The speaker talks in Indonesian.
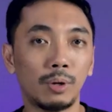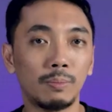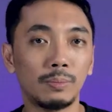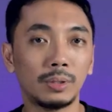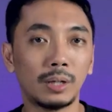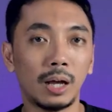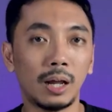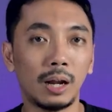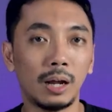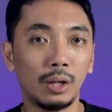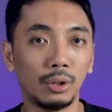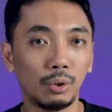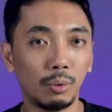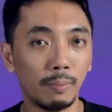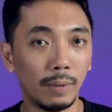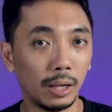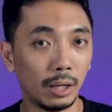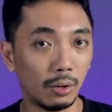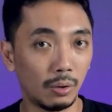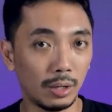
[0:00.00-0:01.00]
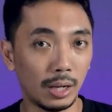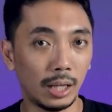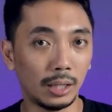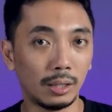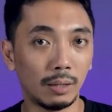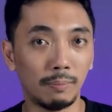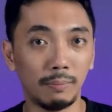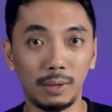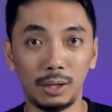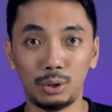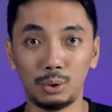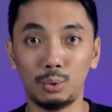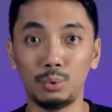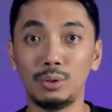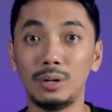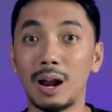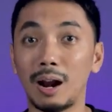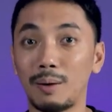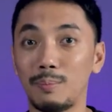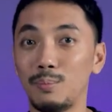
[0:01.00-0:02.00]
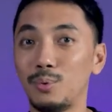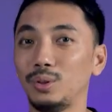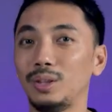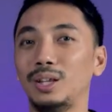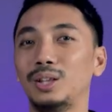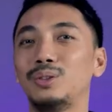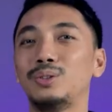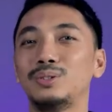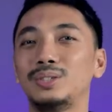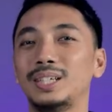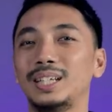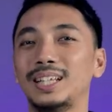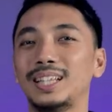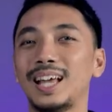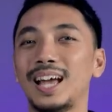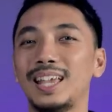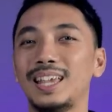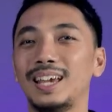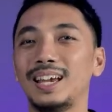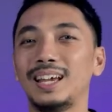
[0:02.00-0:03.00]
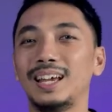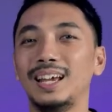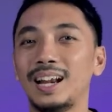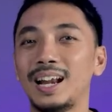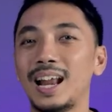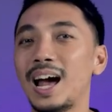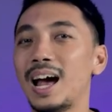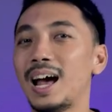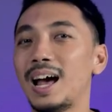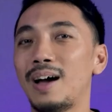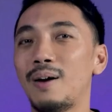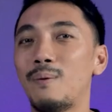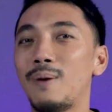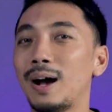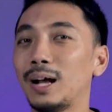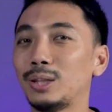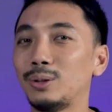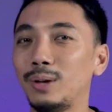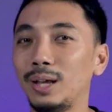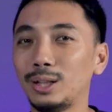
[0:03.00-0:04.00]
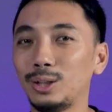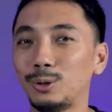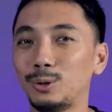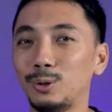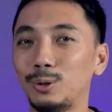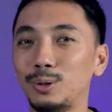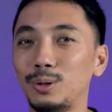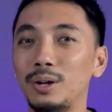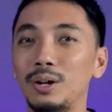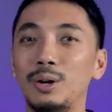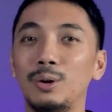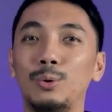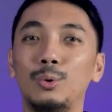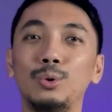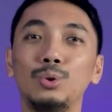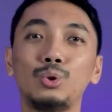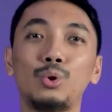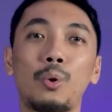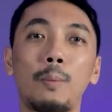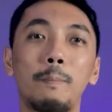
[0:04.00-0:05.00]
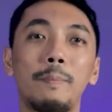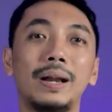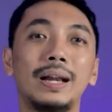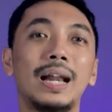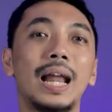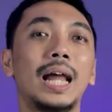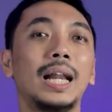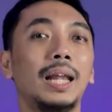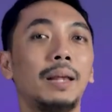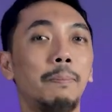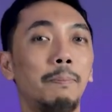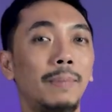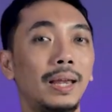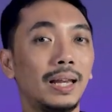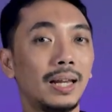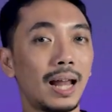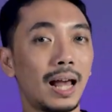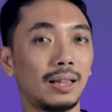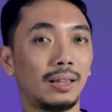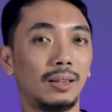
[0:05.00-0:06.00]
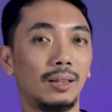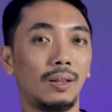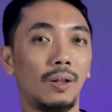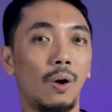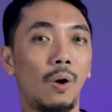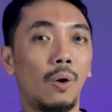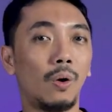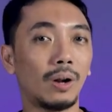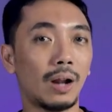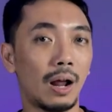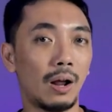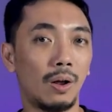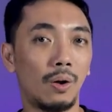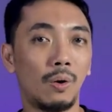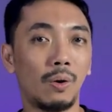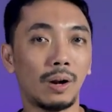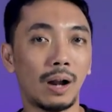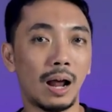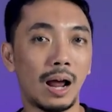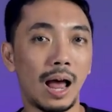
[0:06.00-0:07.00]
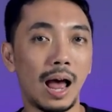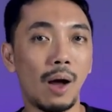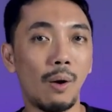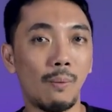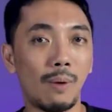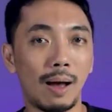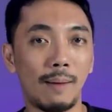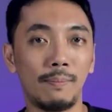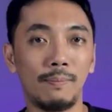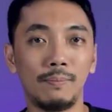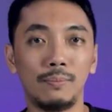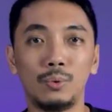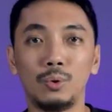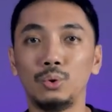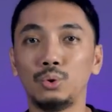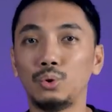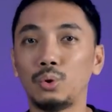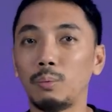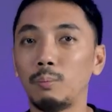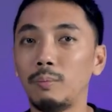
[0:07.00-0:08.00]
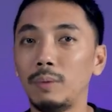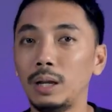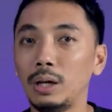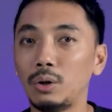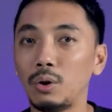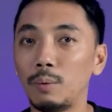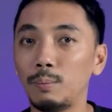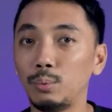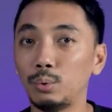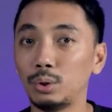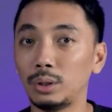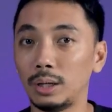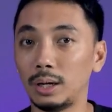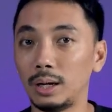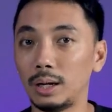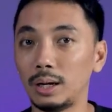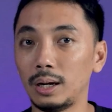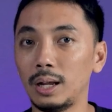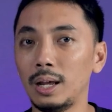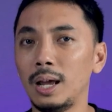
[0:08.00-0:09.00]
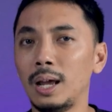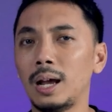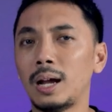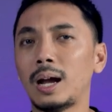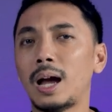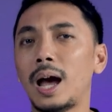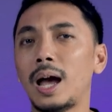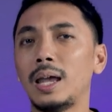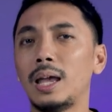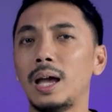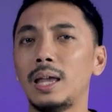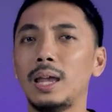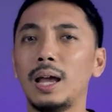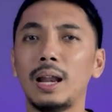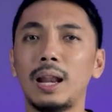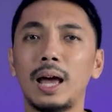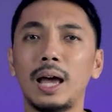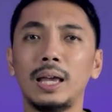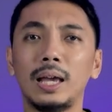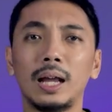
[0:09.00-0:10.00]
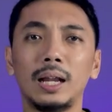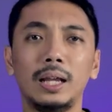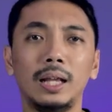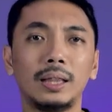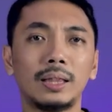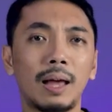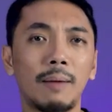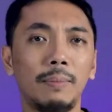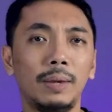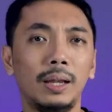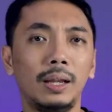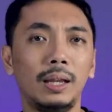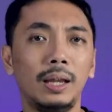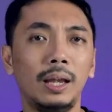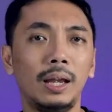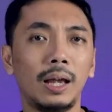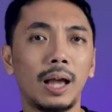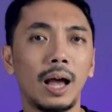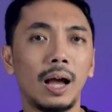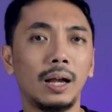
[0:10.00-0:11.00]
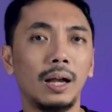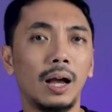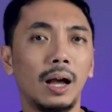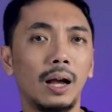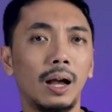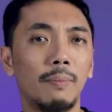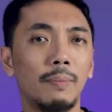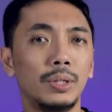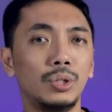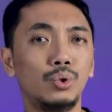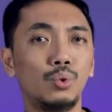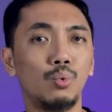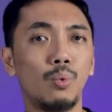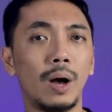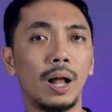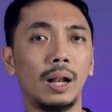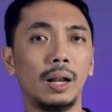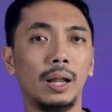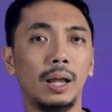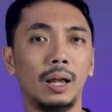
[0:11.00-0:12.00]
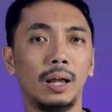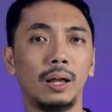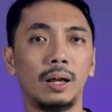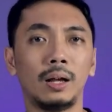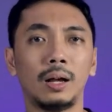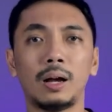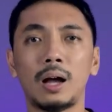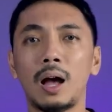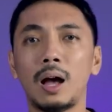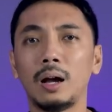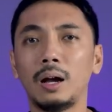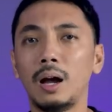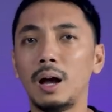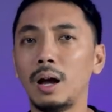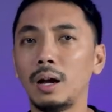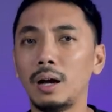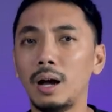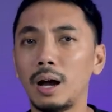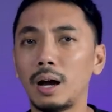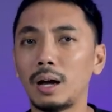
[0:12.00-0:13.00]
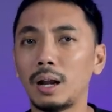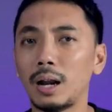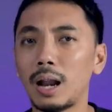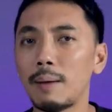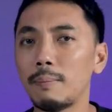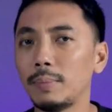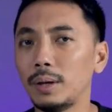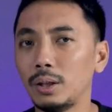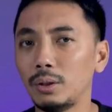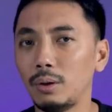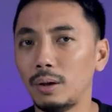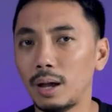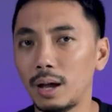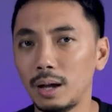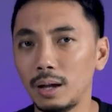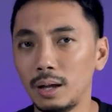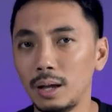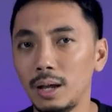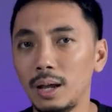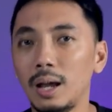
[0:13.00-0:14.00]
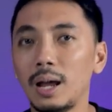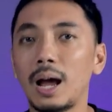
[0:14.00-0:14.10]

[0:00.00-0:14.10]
prompt sekarang itu backgroundnya hitam. Itu dark mode itu ceritanya. Nah waktu itu untuk menarik minat orang-orang awam untuk beli komputer, kayaknya layar hitam ini agak-agak menjual deh. Agak-agak kelam gitu ya.